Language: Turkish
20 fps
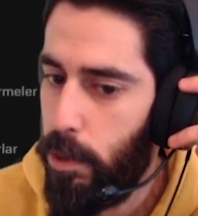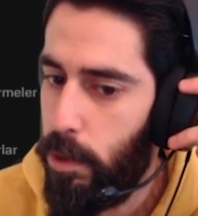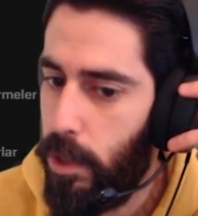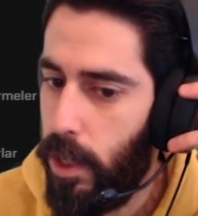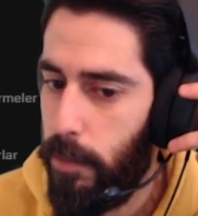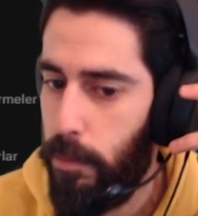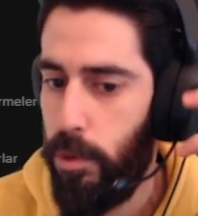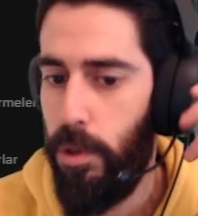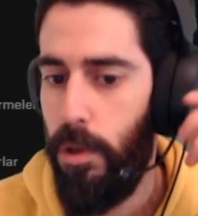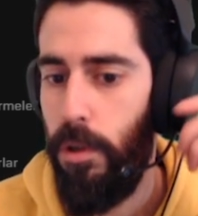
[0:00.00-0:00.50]

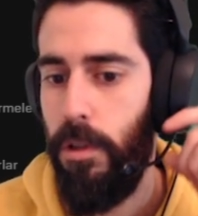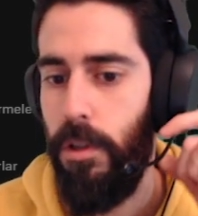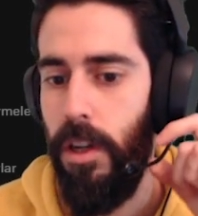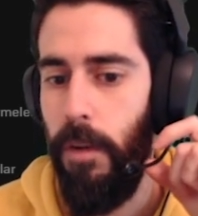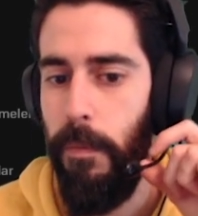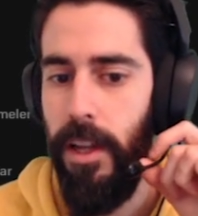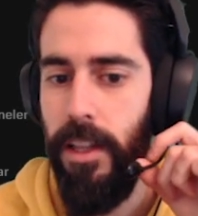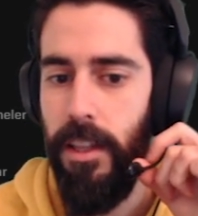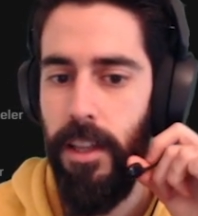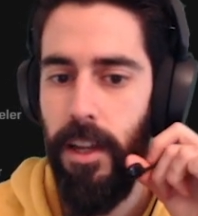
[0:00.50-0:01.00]
164
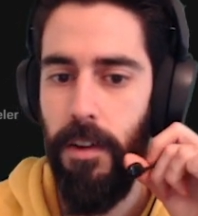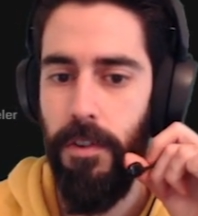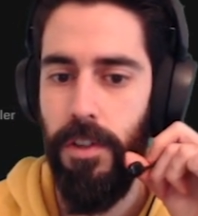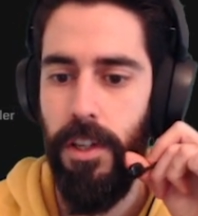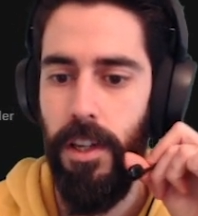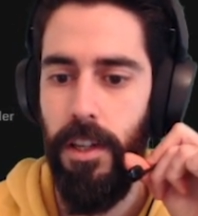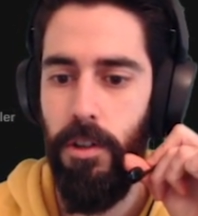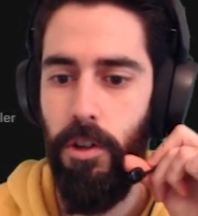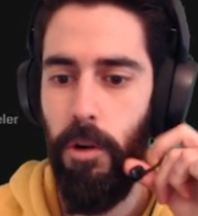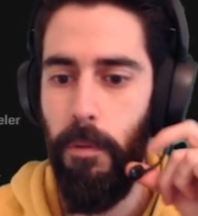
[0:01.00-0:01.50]
lira. Ben
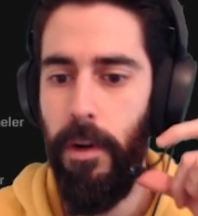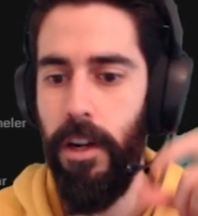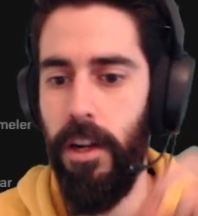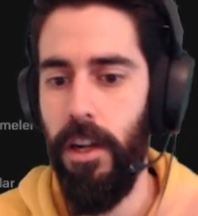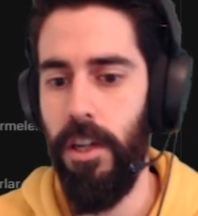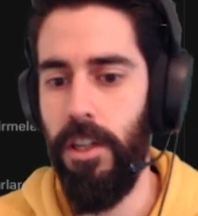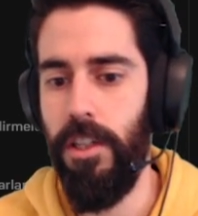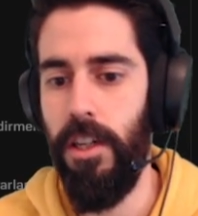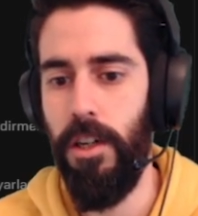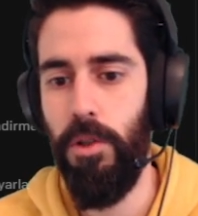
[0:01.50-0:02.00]
tavsiye ediyorum
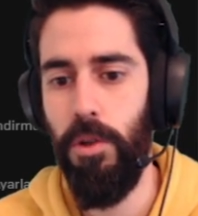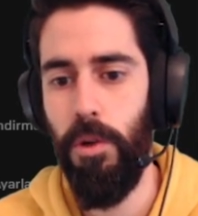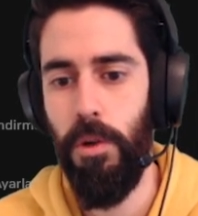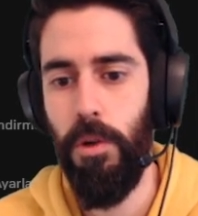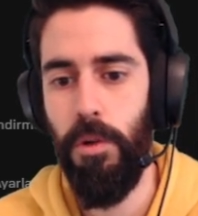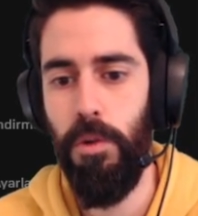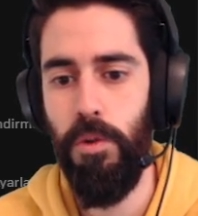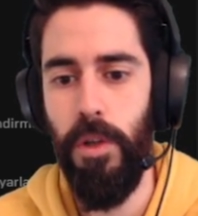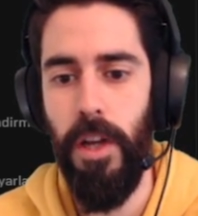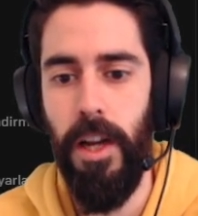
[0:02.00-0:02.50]
arkadaşlar. Çok
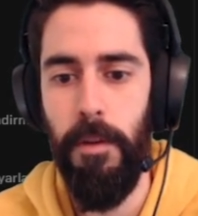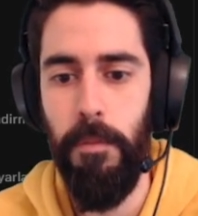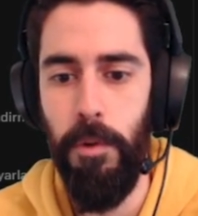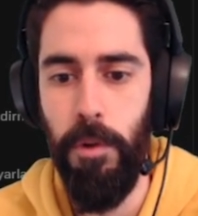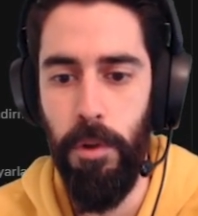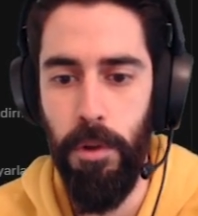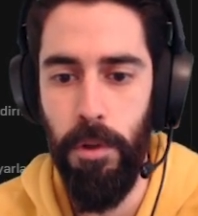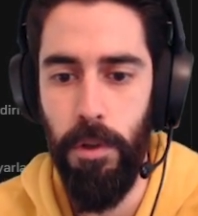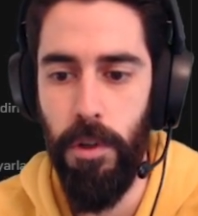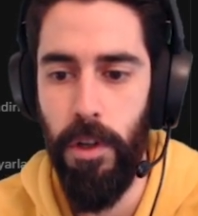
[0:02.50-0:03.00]
güzel bir
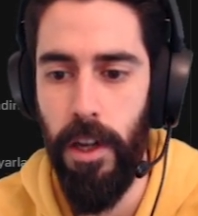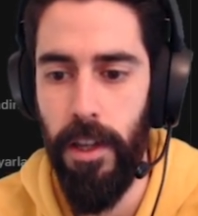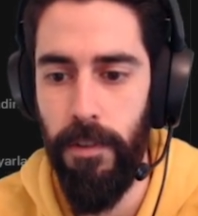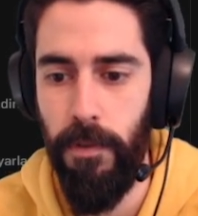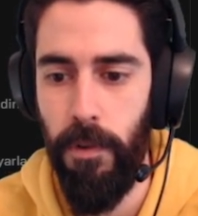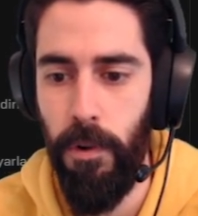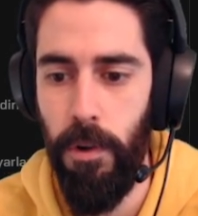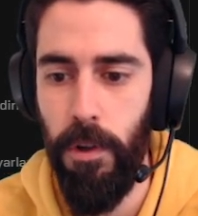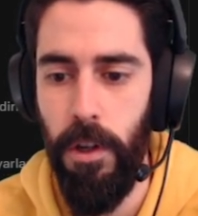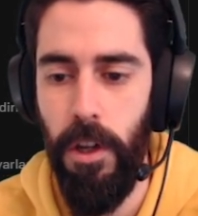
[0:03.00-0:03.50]
oyundu
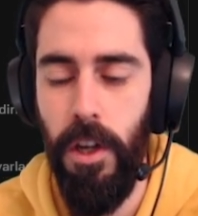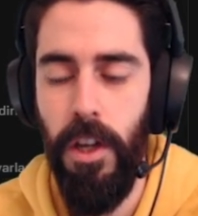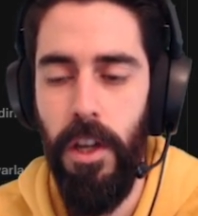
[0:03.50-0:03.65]
Godfall.